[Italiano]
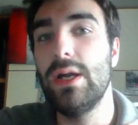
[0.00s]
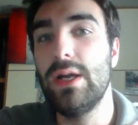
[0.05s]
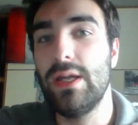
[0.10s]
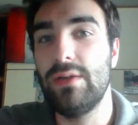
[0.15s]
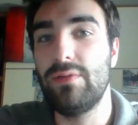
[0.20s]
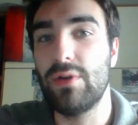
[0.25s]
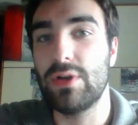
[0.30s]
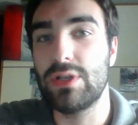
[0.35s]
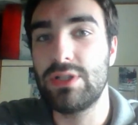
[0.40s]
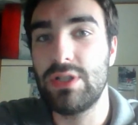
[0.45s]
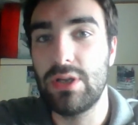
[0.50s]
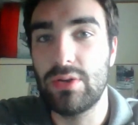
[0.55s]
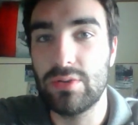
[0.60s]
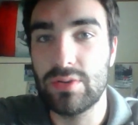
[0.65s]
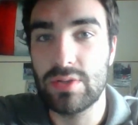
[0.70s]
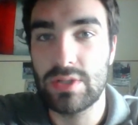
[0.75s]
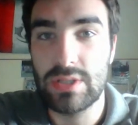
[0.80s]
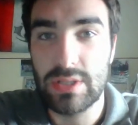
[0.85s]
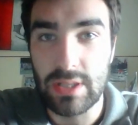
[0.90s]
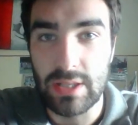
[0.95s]
i vostri
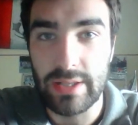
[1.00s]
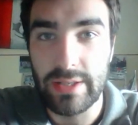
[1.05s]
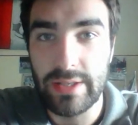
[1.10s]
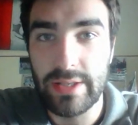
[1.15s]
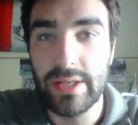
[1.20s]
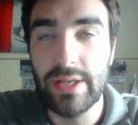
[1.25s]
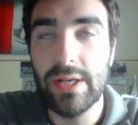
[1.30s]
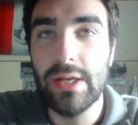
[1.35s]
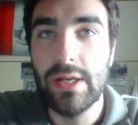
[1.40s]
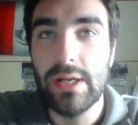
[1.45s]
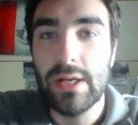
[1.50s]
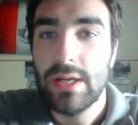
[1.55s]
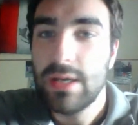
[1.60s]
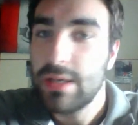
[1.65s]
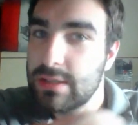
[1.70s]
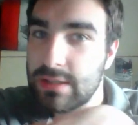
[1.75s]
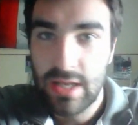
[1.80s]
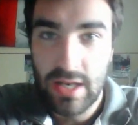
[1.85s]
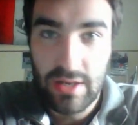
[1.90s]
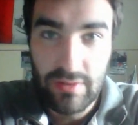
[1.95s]
consigli
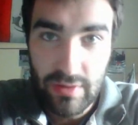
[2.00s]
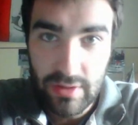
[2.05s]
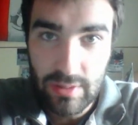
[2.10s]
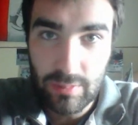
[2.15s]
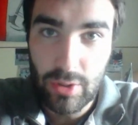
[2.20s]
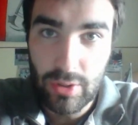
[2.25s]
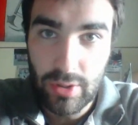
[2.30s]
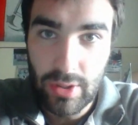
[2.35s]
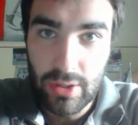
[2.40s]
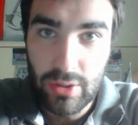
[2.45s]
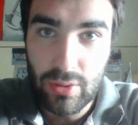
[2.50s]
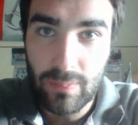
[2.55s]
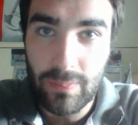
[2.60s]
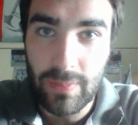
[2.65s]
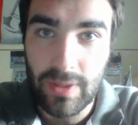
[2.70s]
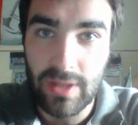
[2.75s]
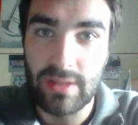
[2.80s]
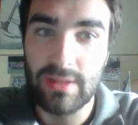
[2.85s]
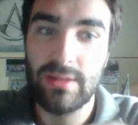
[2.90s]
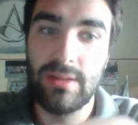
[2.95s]
scrivetemelo nei
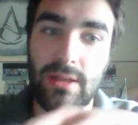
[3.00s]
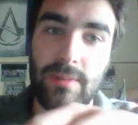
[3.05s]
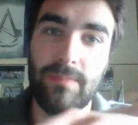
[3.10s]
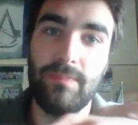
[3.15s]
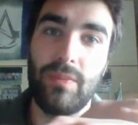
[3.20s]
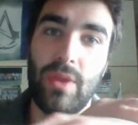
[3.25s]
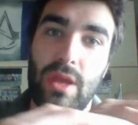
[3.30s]
commenti,